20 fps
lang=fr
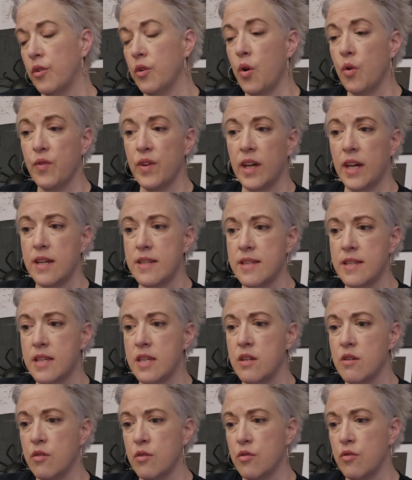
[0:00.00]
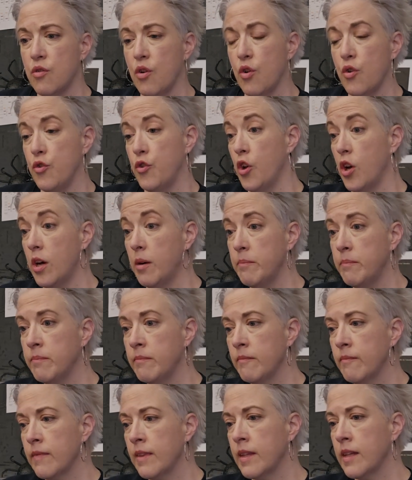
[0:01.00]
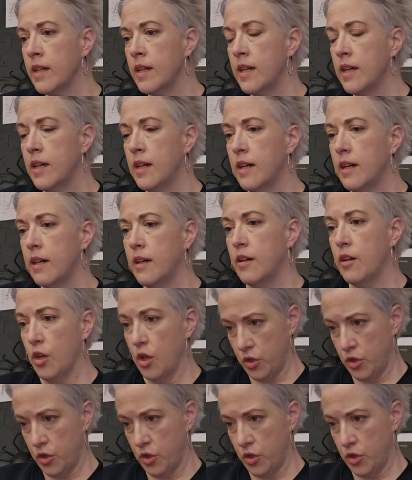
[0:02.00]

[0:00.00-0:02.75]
conférencier, un, homme euh,